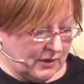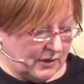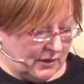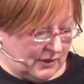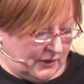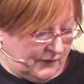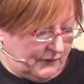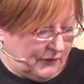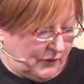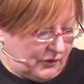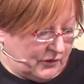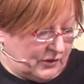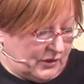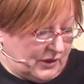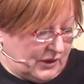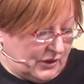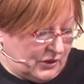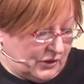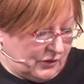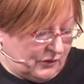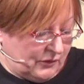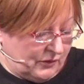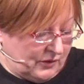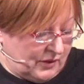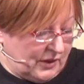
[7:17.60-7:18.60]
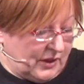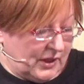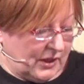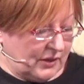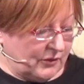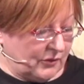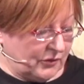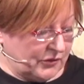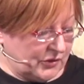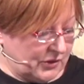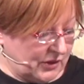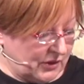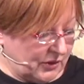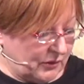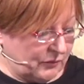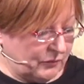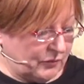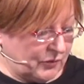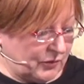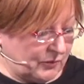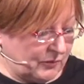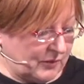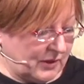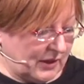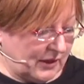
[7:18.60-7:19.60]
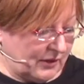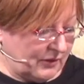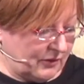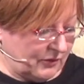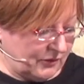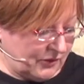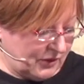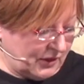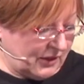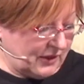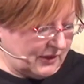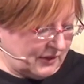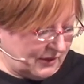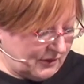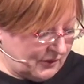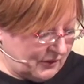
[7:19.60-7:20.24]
I od, też od niego się nauczył tego, że,